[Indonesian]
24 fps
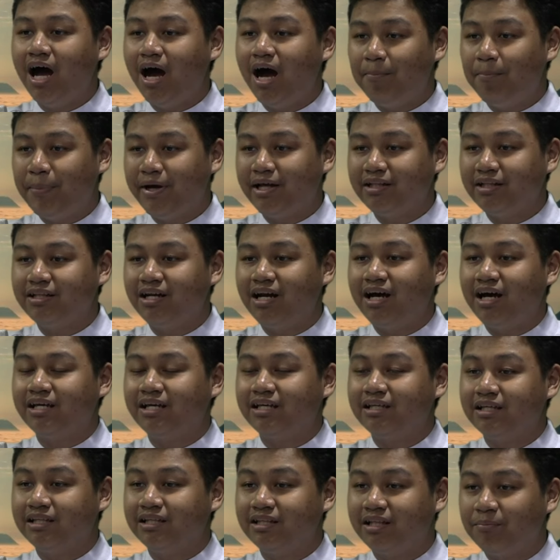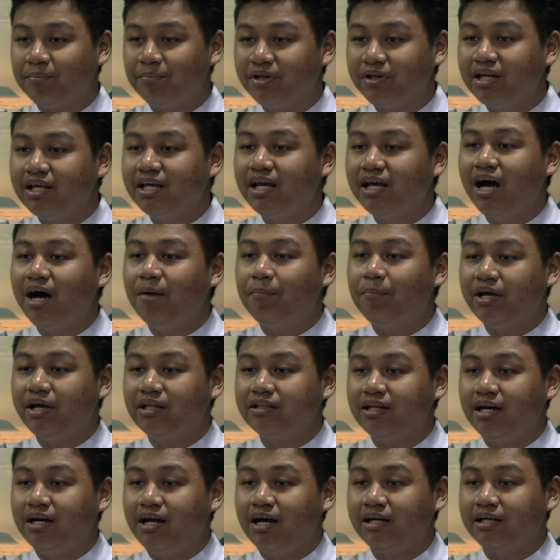apa yang telah kita pilih, apa
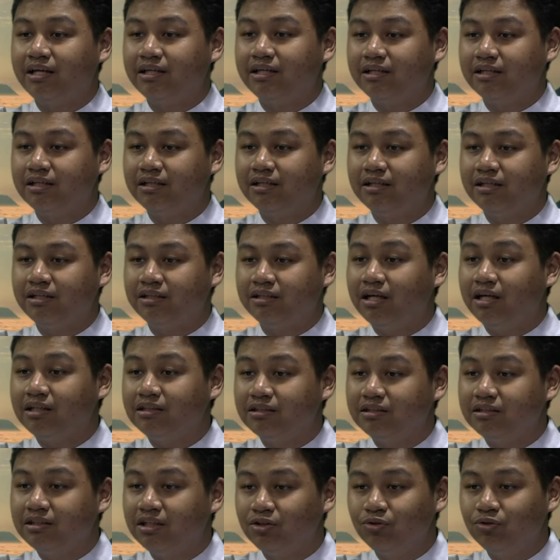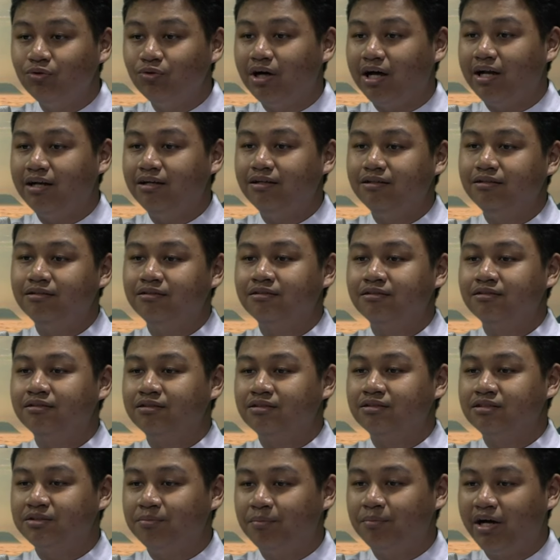yang telah kita tentukan
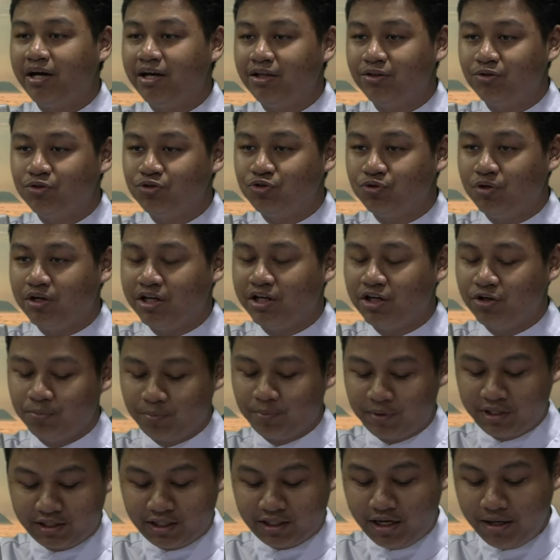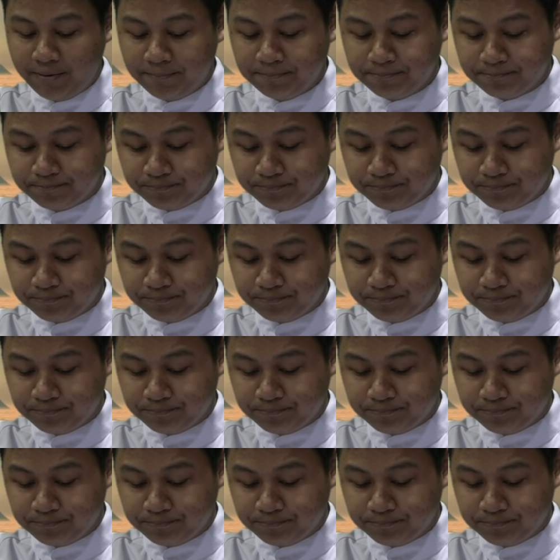sebagai tujuan hidup kita?